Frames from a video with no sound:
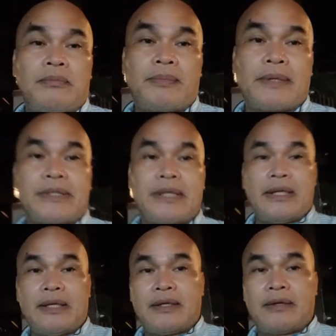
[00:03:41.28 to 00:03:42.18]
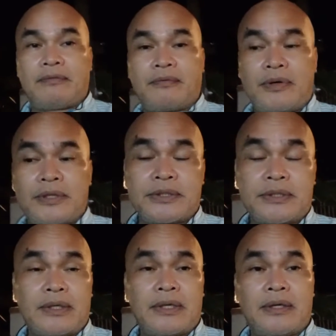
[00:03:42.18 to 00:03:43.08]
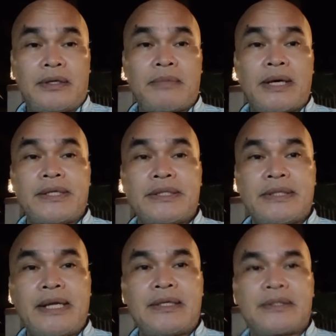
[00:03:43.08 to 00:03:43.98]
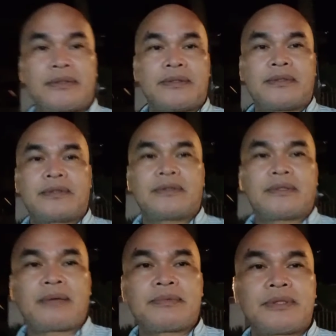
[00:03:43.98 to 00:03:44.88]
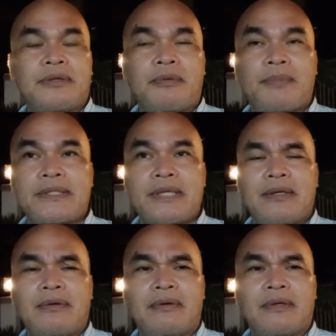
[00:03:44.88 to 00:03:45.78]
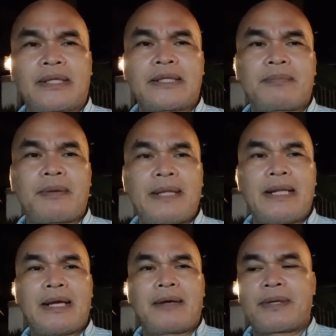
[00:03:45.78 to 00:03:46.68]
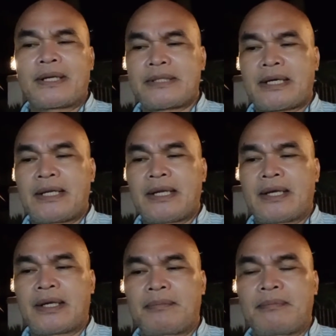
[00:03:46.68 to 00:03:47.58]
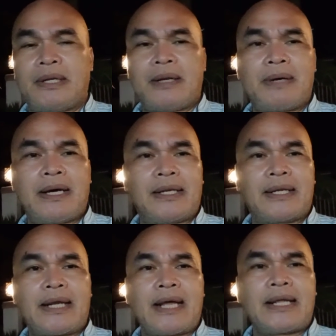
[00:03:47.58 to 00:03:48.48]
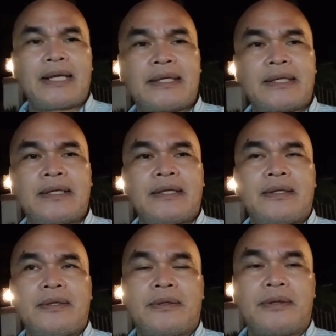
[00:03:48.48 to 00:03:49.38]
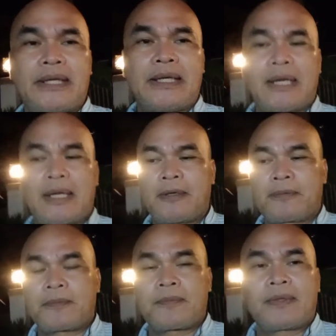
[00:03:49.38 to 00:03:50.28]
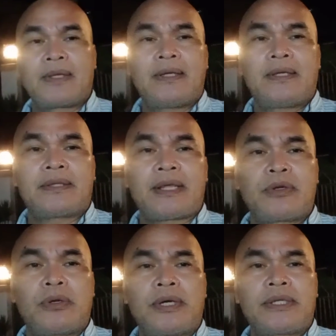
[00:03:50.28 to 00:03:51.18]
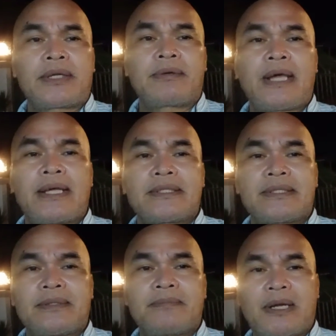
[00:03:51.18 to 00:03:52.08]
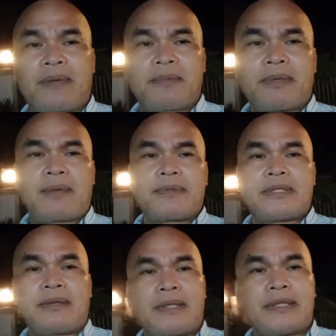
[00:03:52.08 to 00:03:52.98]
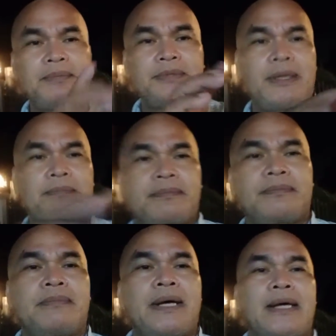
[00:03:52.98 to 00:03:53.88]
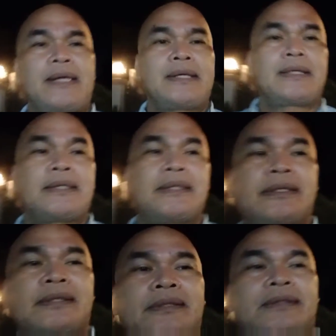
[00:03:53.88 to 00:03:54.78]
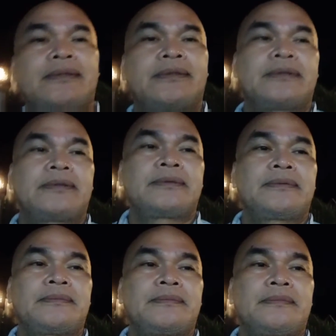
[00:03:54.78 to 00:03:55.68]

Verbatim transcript: papasyal, of course, uh, Mother's Day. So, I'm sure papasyal yung ating pamilya para sa kanilang minamahal na nanay or ina. Thank you Lord. Thank you guys. Maraming maraming salamat. Keep safe. Bye.